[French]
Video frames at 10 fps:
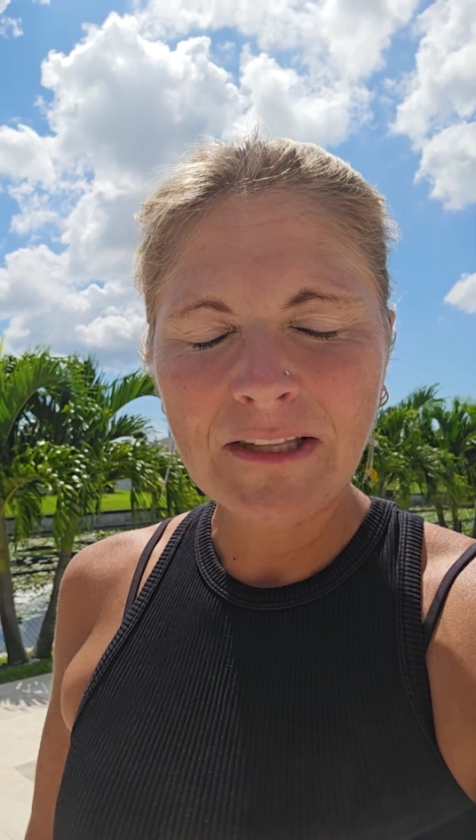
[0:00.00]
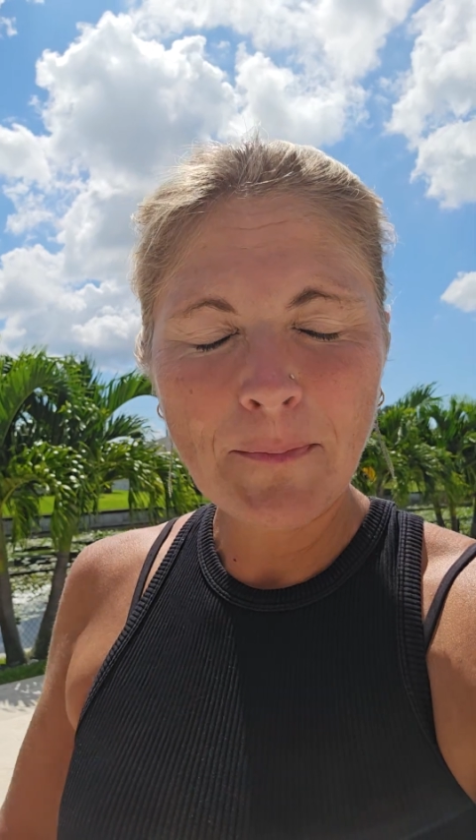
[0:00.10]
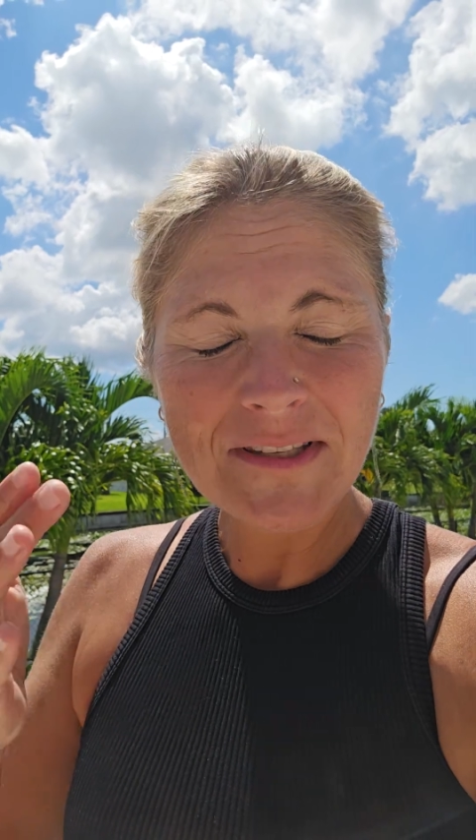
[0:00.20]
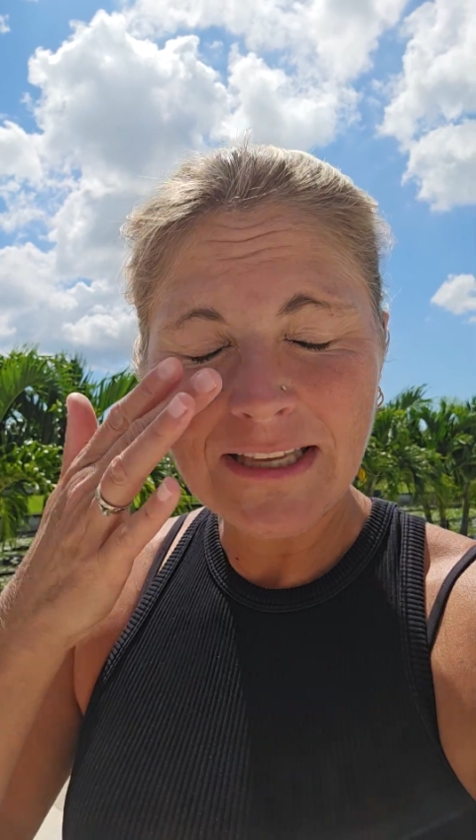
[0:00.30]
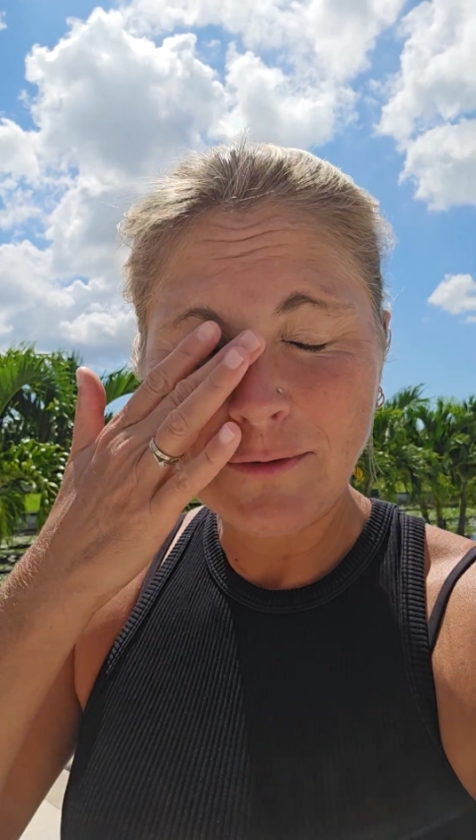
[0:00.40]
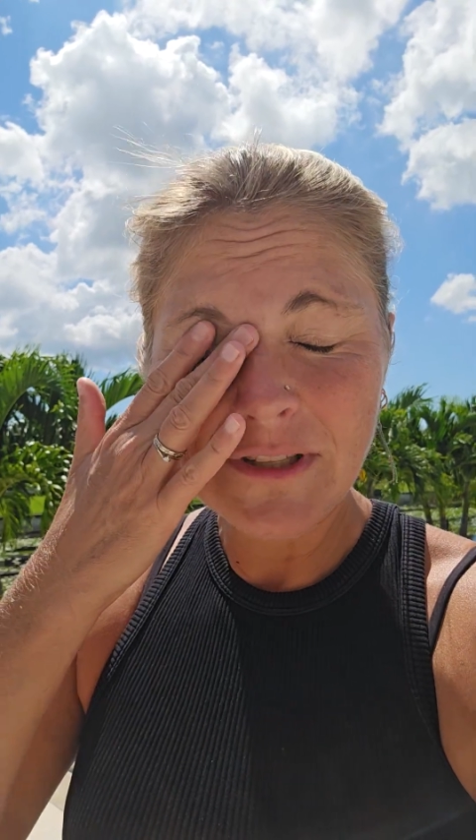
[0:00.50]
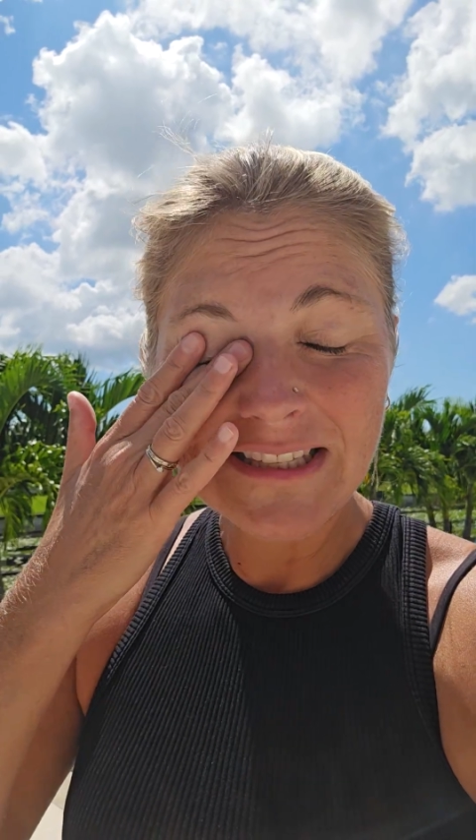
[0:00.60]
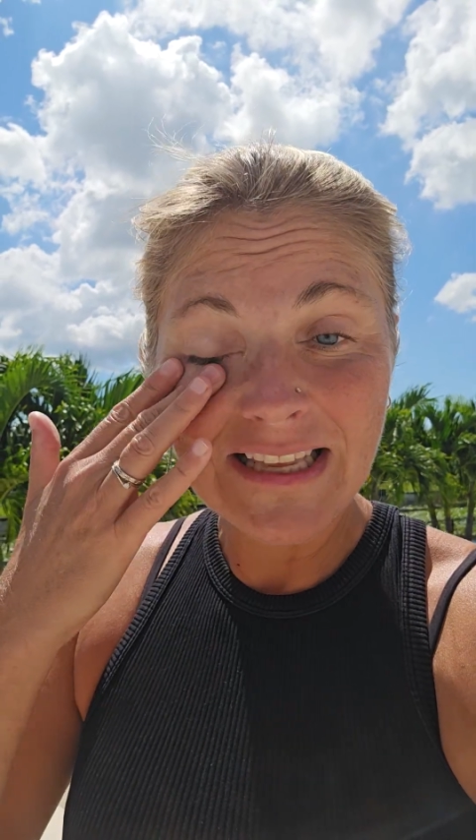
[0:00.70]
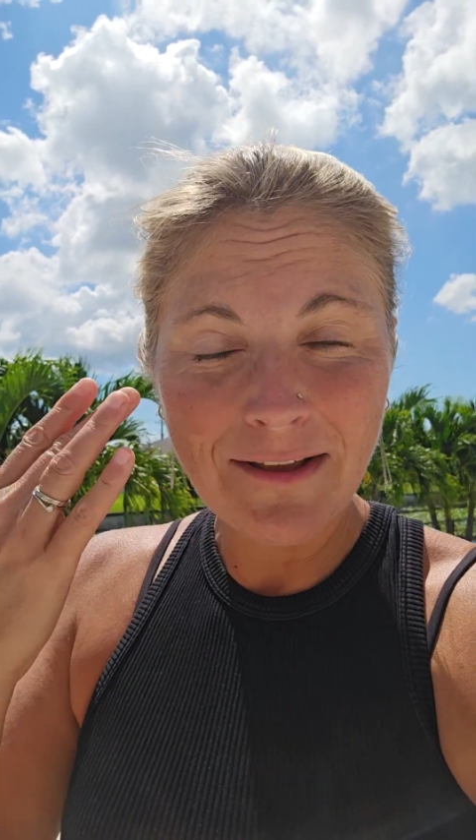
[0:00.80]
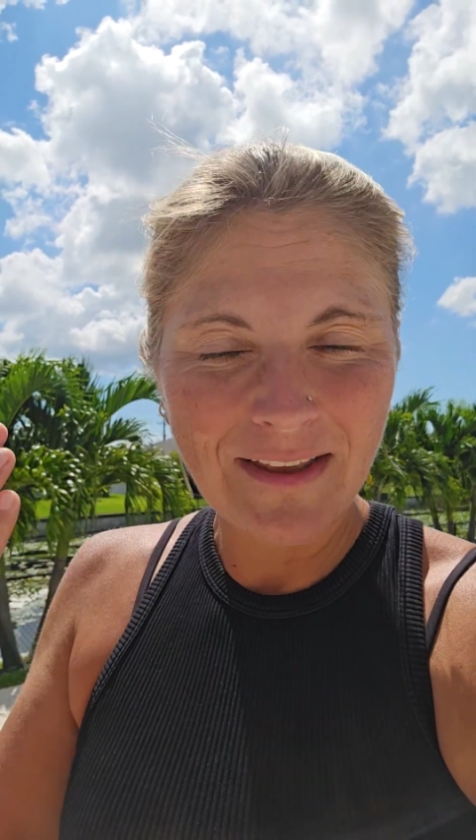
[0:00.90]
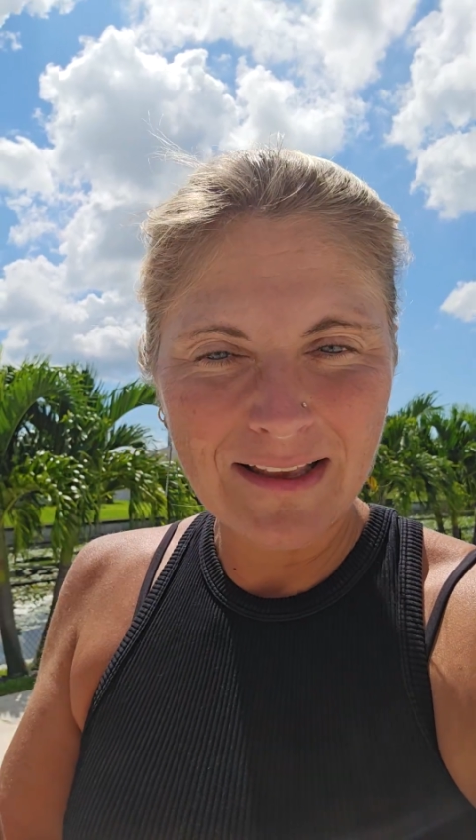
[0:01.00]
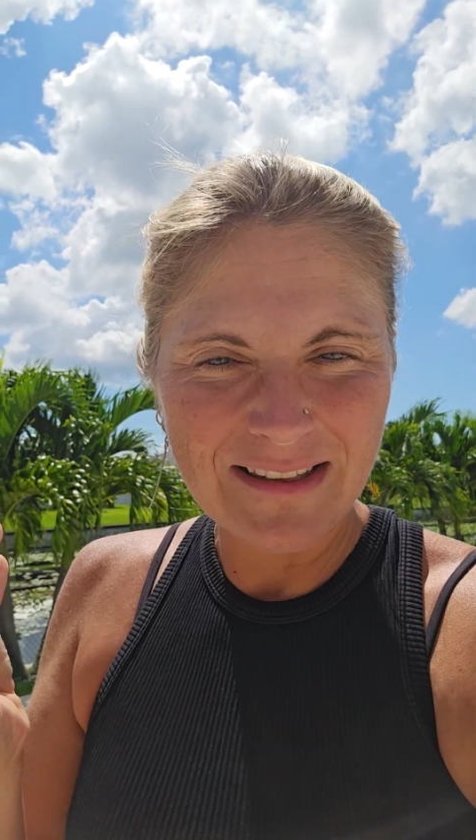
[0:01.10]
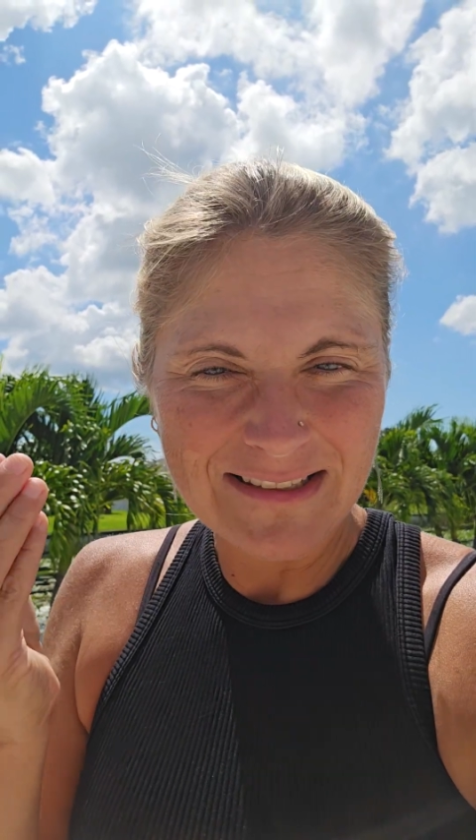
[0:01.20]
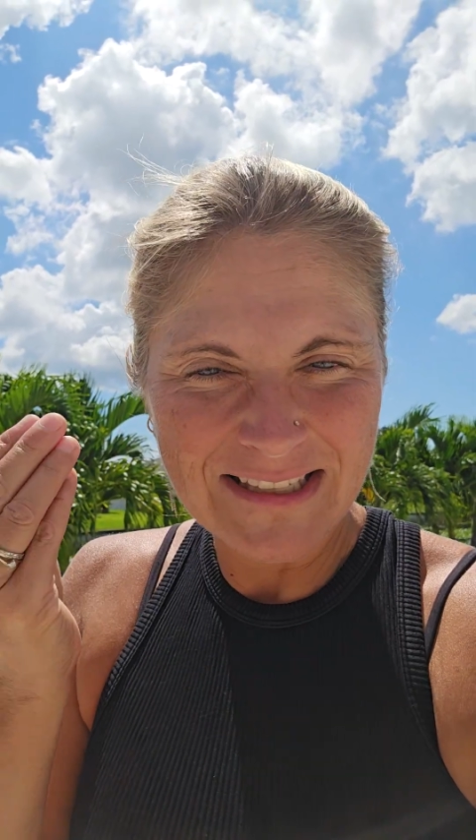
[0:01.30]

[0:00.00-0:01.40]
pas syntonisé avec